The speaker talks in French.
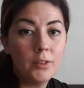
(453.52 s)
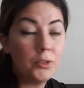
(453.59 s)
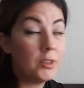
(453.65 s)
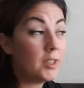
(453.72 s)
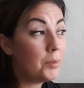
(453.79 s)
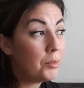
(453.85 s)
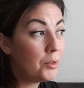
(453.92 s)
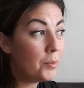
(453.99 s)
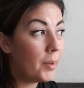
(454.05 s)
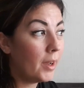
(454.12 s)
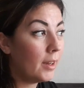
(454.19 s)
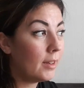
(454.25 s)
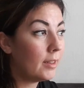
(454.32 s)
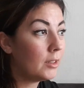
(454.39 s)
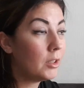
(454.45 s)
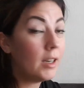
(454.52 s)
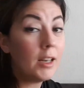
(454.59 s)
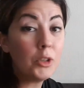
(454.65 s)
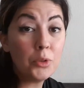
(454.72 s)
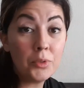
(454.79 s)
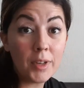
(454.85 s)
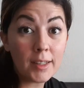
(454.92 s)
Je sais plus parler.
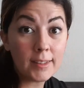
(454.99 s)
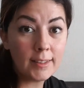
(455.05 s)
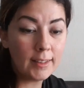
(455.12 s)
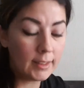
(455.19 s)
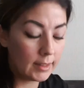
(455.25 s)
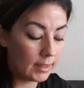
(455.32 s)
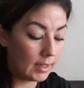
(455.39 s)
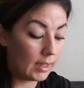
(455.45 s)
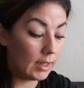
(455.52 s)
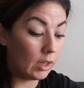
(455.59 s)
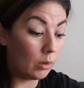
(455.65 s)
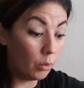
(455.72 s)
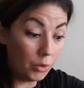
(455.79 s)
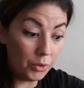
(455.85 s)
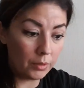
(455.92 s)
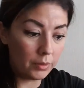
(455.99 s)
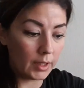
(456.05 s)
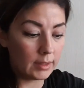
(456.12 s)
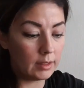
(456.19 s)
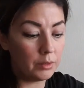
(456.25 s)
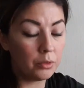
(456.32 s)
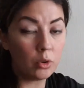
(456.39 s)
Les choux farcis et oignons
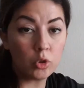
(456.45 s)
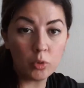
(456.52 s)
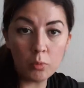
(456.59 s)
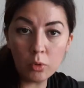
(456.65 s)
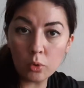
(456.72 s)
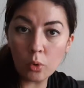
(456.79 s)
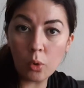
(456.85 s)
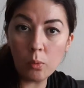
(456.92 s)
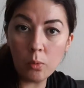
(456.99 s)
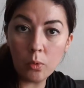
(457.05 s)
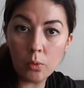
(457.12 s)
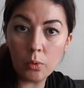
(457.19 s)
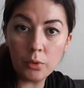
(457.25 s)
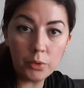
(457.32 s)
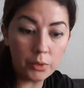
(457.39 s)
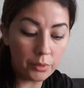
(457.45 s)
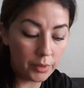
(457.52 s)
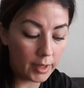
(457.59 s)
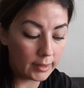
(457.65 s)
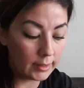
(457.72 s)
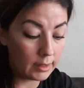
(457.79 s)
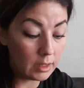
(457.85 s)
farcis. Franchement, trop bon. Oignons
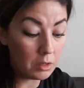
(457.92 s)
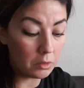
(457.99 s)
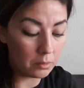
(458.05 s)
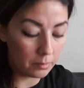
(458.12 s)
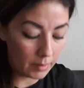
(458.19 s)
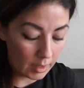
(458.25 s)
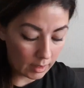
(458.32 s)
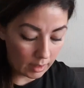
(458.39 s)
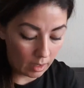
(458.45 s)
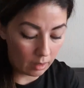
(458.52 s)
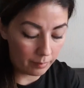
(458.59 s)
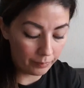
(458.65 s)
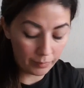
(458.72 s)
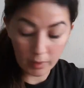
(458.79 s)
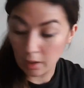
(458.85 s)
farcis, euh, nickel.